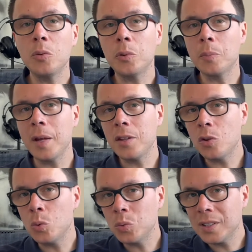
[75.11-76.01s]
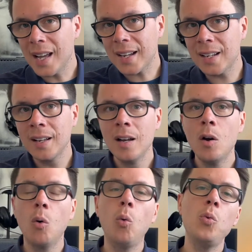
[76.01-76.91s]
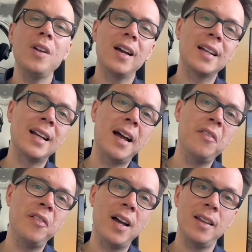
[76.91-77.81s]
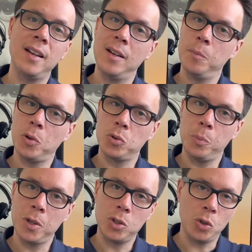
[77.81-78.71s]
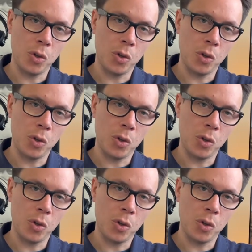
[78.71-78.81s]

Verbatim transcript: por medio de un DAC un hi-fi por supuesto